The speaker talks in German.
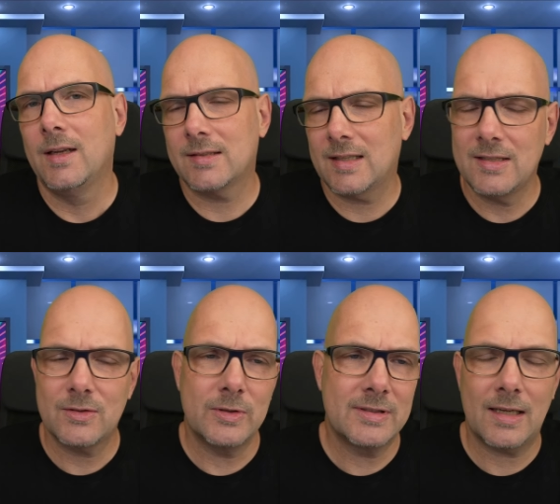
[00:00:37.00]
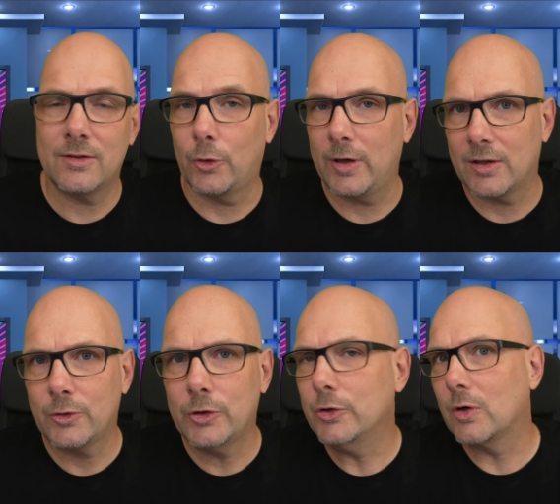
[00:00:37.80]
Das heißt, so in Sachen
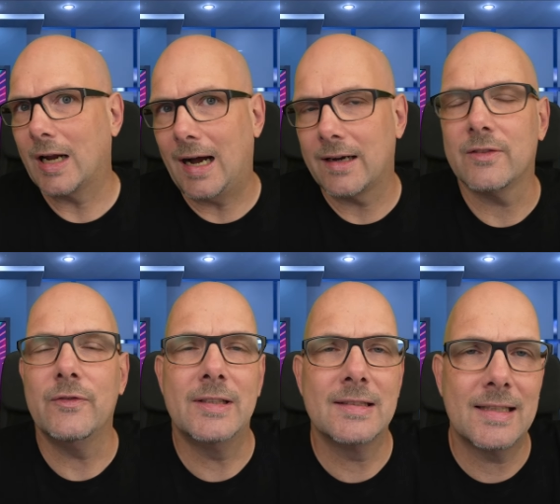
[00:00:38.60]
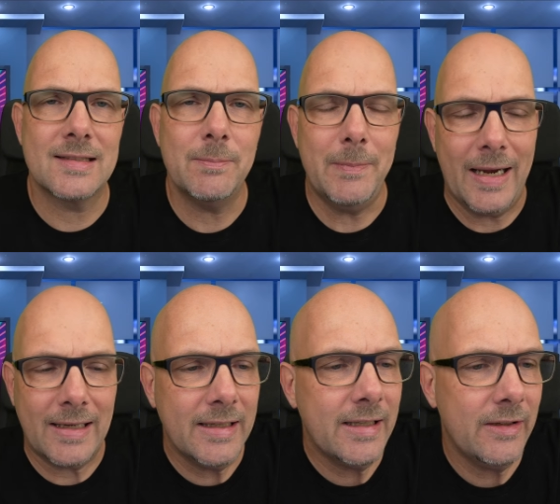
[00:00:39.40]
Neuankündigung gerade wird es jetzt
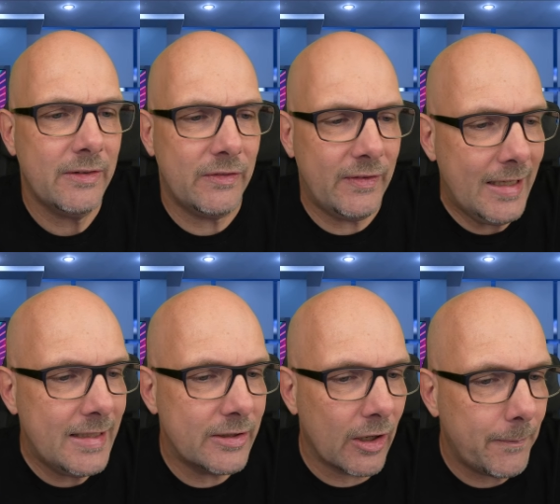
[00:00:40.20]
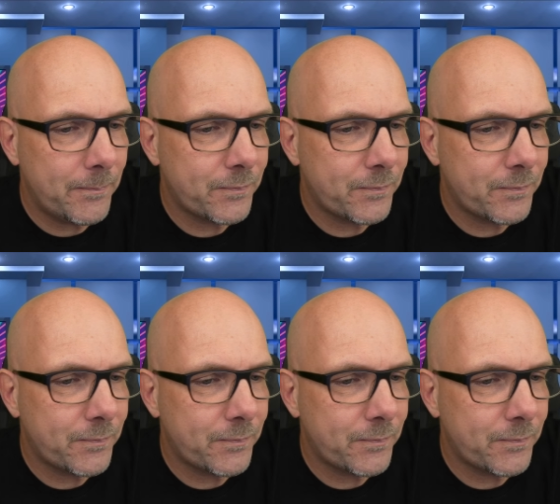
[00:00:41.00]
merklich weniger.